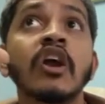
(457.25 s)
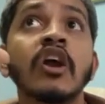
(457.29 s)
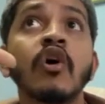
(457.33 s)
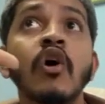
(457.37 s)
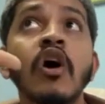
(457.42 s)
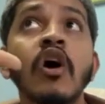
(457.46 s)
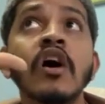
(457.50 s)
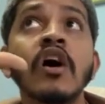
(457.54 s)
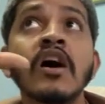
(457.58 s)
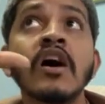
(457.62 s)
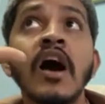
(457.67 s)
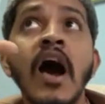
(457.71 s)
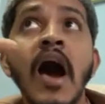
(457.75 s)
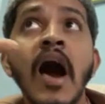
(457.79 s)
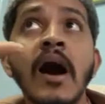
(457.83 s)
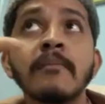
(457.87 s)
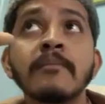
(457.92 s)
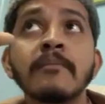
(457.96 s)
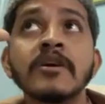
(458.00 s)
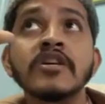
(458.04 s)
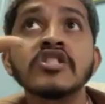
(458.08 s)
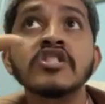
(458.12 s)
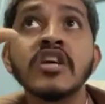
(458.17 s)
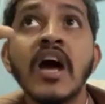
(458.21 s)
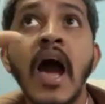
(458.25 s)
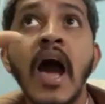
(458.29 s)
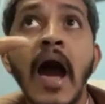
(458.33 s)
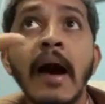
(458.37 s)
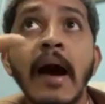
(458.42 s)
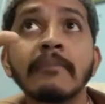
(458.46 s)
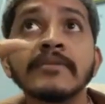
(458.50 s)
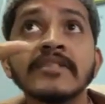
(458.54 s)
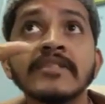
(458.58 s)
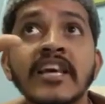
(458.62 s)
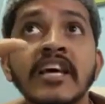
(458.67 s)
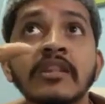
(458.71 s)
काम वगैरह करते
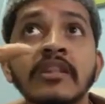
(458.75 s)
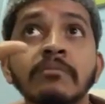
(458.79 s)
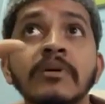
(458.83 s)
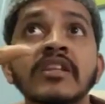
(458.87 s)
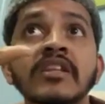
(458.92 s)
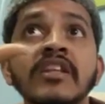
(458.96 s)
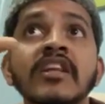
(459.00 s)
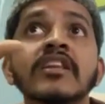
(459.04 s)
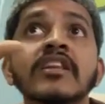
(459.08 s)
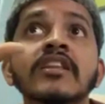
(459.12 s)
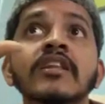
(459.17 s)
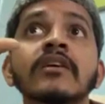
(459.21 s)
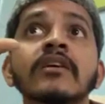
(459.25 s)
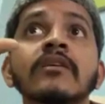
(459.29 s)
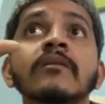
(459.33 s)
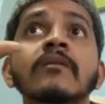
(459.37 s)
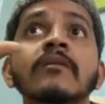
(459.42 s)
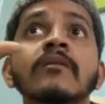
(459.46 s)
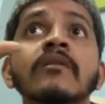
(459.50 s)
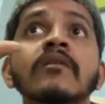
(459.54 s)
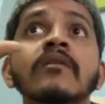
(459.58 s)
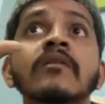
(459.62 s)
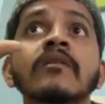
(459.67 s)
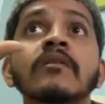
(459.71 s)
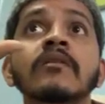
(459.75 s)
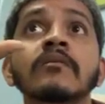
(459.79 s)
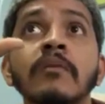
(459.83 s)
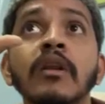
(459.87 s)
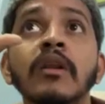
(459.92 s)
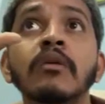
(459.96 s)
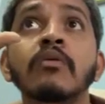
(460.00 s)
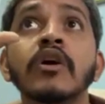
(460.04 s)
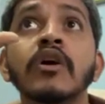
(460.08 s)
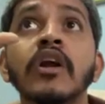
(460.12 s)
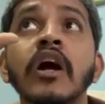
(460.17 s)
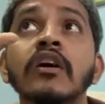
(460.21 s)
रहो हमेशा आप
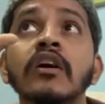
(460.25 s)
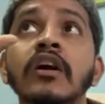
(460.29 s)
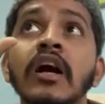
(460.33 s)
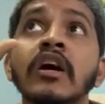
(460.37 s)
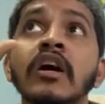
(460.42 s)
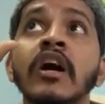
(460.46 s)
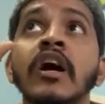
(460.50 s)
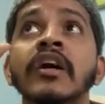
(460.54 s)
सेहतमंद रहते